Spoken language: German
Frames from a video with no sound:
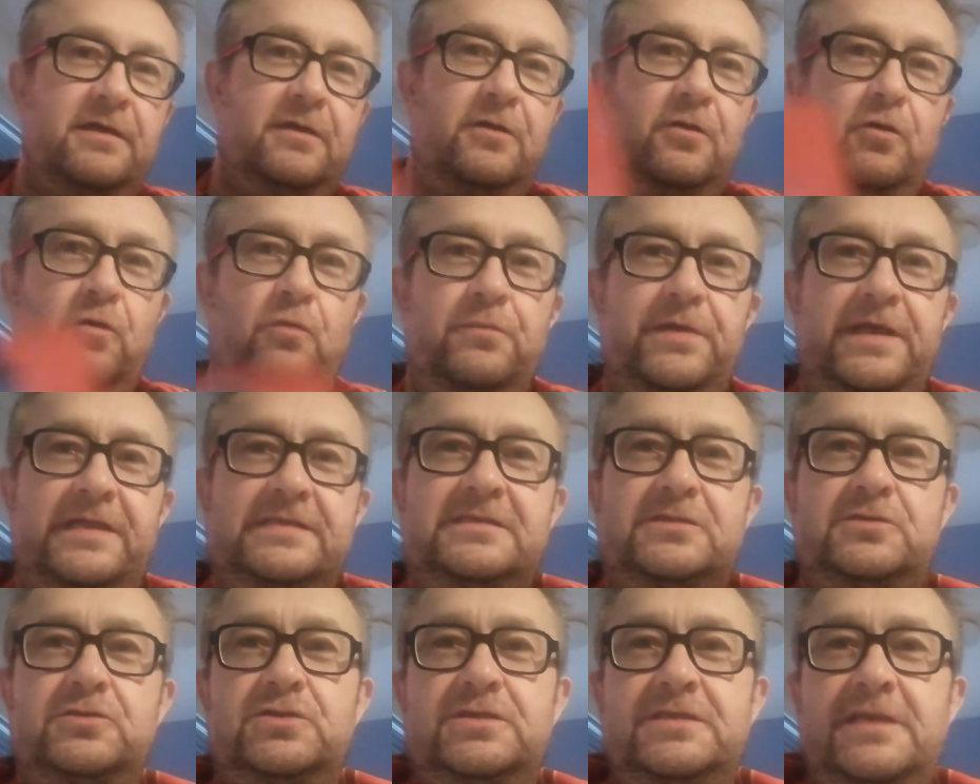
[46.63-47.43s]
Um
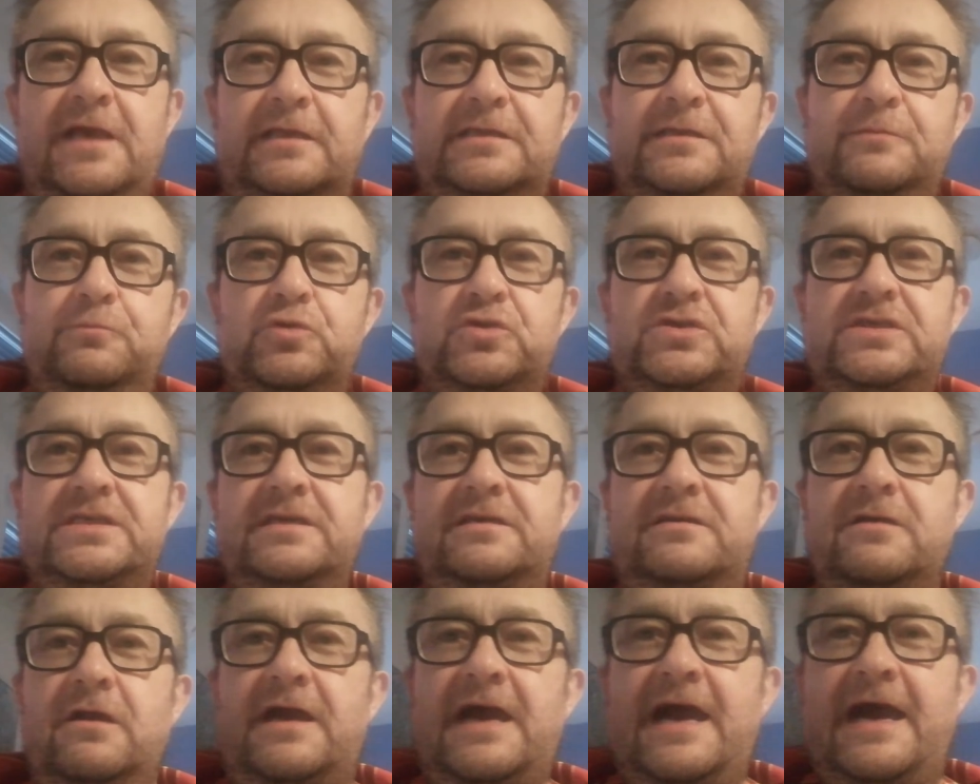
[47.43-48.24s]
jetzt sozusagen die
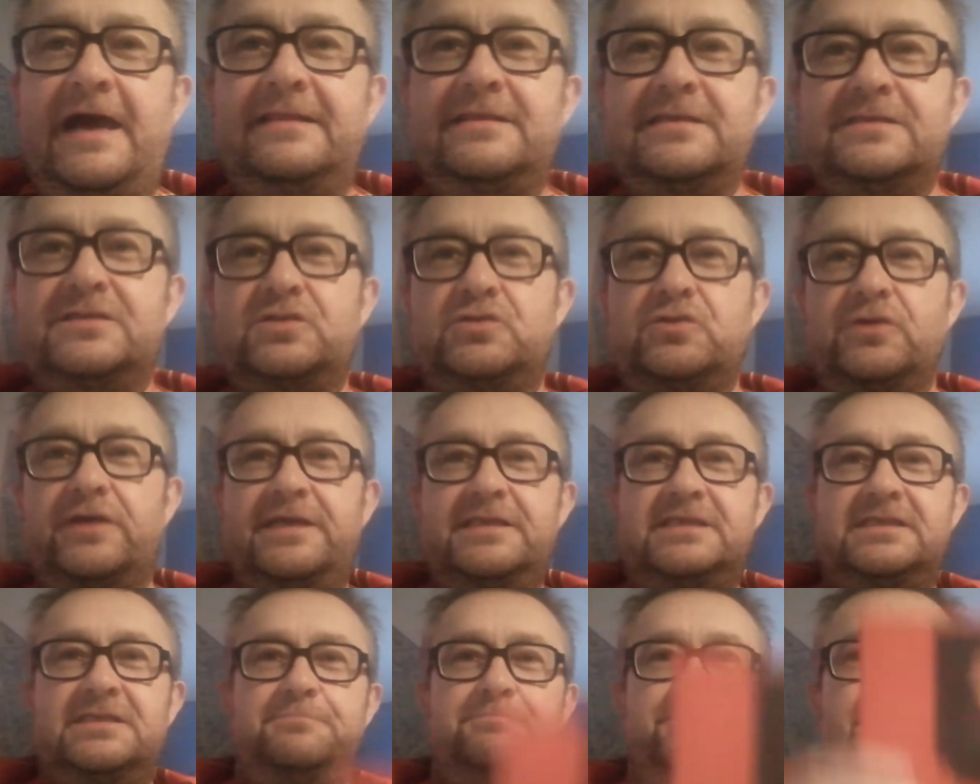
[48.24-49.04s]
Musik auch anders zu
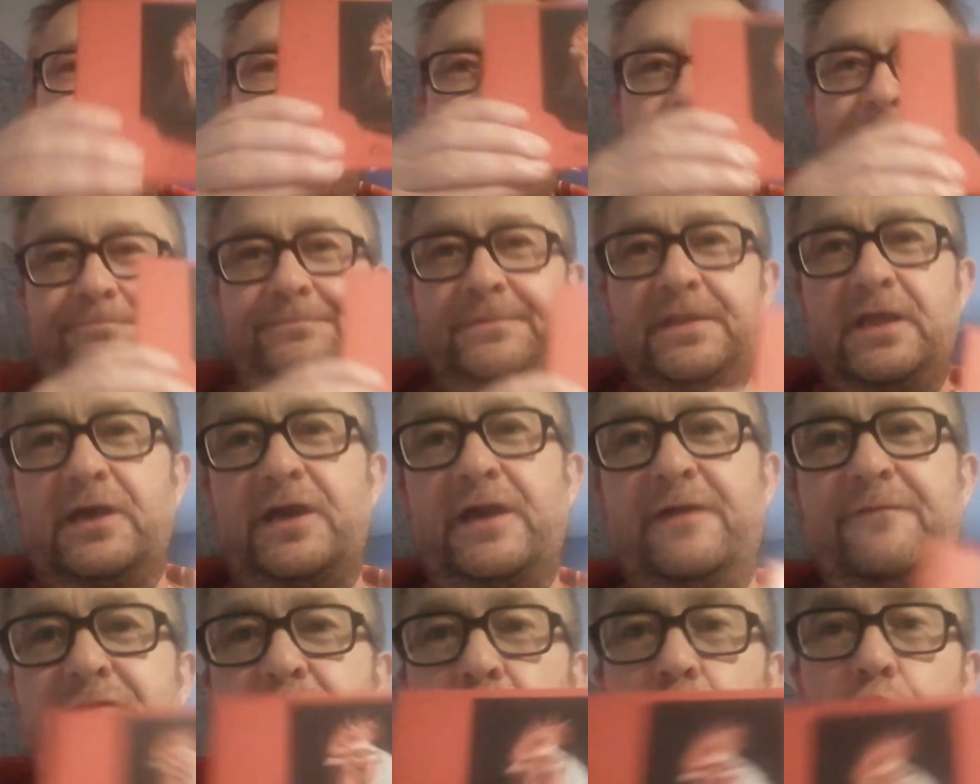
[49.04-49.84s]
rezipieren,
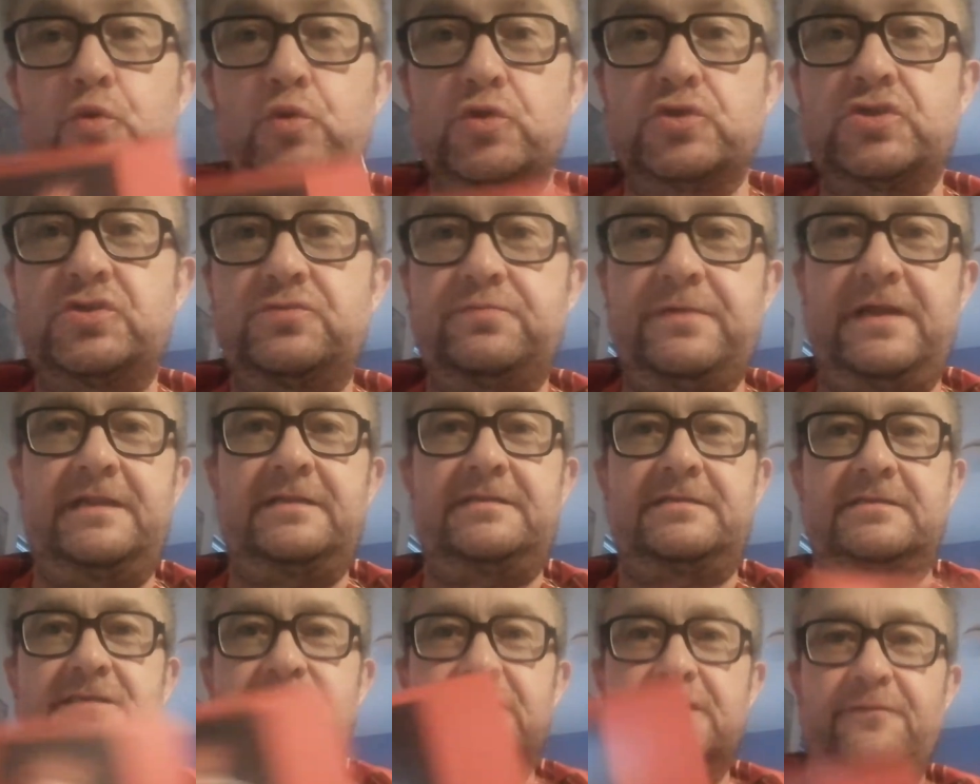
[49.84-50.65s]
Reviews, weil
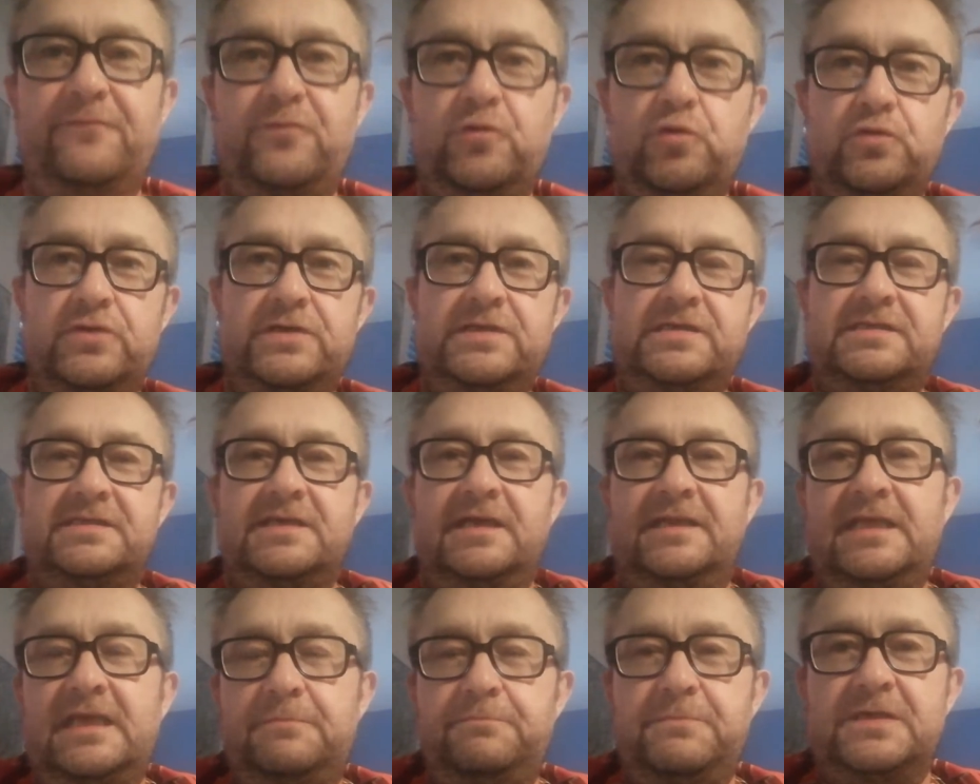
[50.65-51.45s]
das Review ist ja
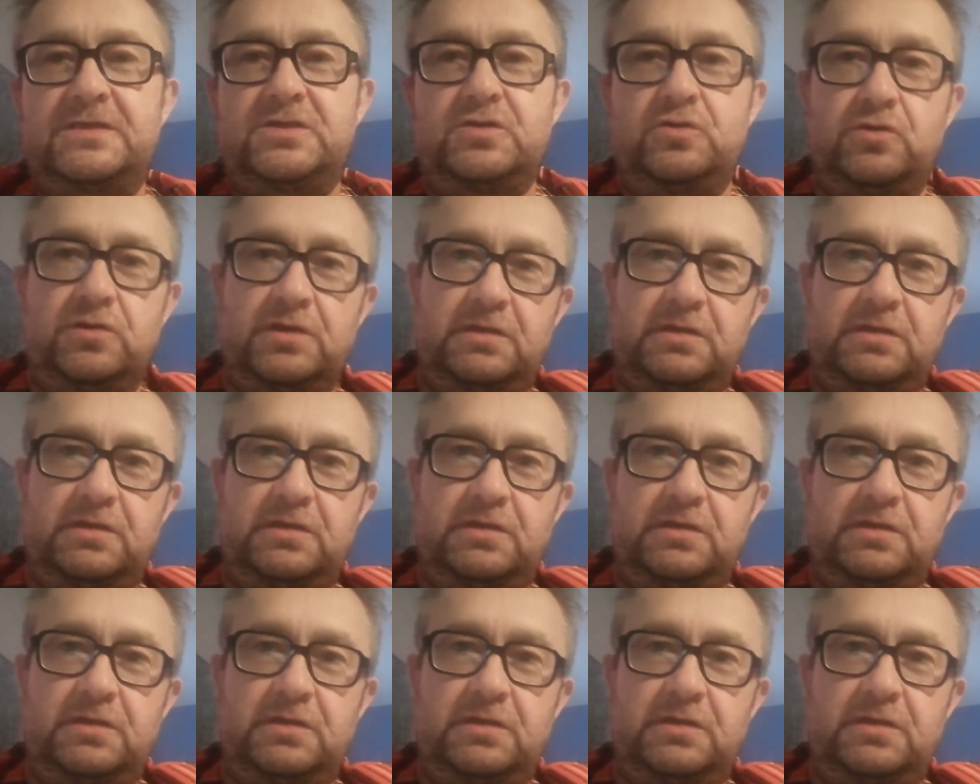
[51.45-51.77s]
nicht mehr so.